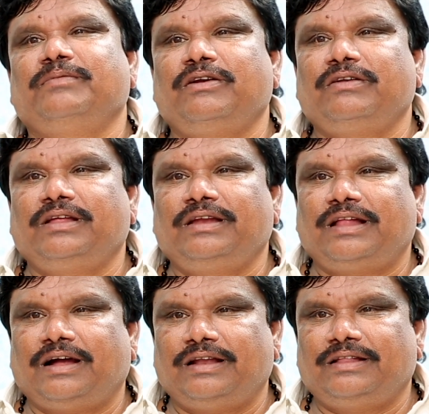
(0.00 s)
ఏం పని ఉంటుందండి
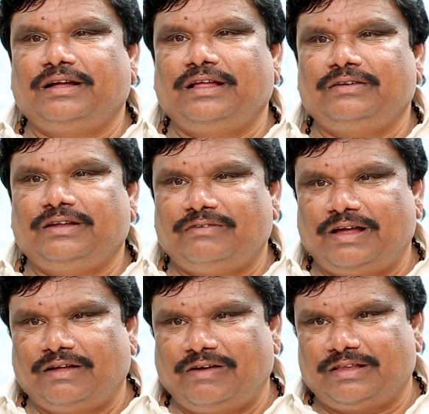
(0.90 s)
నాకు అర్థం కాదు నేను
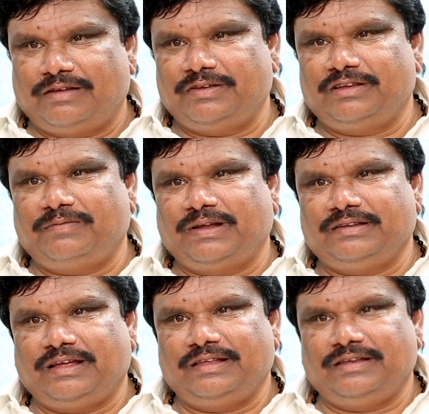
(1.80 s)
వాళ్ళ వాళ్ళ సమస్యను
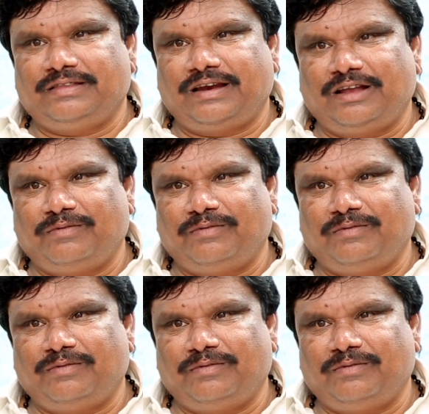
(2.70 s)
పరిష్కారం చేస్తానే